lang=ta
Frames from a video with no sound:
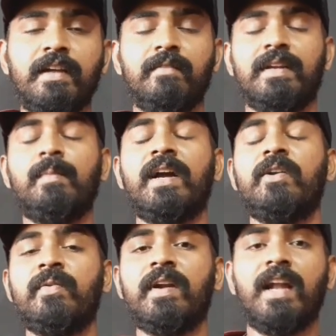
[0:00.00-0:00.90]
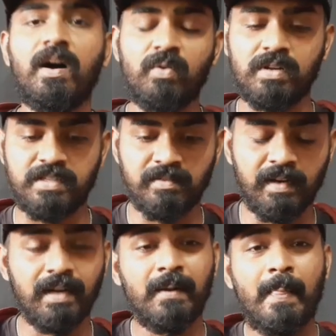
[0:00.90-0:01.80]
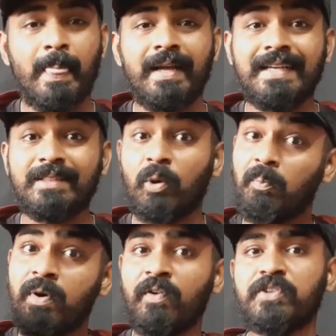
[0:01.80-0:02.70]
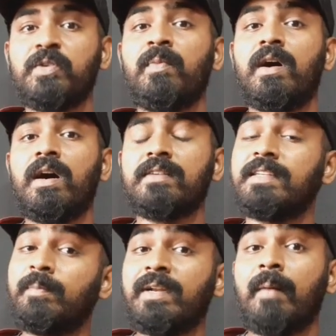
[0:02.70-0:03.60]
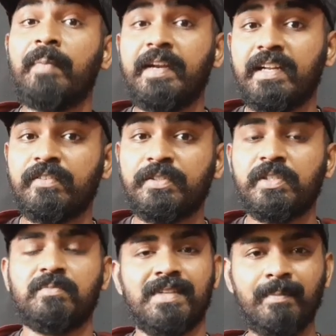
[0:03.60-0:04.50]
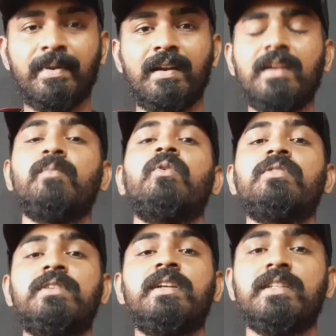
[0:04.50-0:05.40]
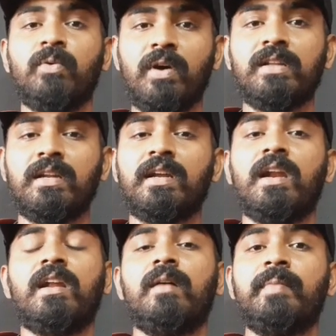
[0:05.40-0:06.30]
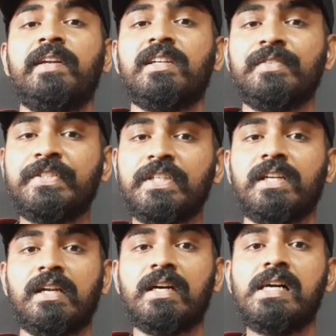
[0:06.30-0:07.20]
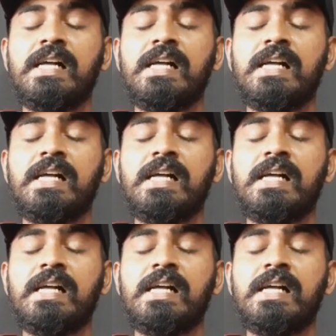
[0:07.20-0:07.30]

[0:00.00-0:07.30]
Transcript: வெல்கம் பேக் எவ்ரிவான் நான் உங்கள் ஜீவா இந்த ரொம்ப வருஷமாக சில பேர் நம்பிட்டு இருக்க விஷயம் சில பேர் இல்லை மோஸ்ட்லி இந்த உலகத்தில் இருக்க எல்லோரும் நம்பிட்டு இருக்க விஷயம் என்னென்னா